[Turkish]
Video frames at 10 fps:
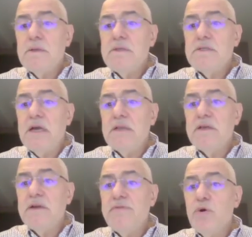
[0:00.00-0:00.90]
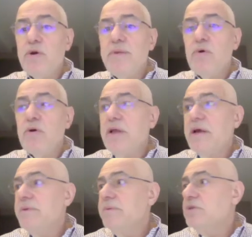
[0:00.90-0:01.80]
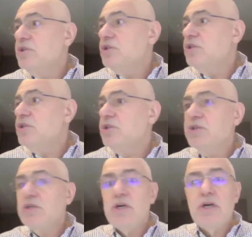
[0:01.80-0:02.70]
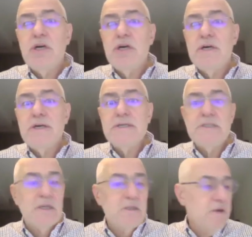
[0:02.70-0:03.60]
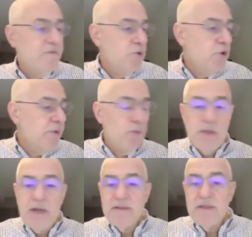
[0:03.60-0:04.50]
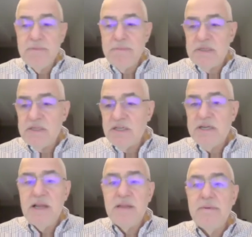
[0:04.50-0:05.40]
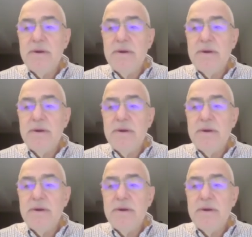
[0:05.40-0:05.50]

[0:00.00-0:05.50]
sağ tarafı göremiyorlar mıymış? Ee, sağ tarafı göremiyorlar diye bir mesaj geldi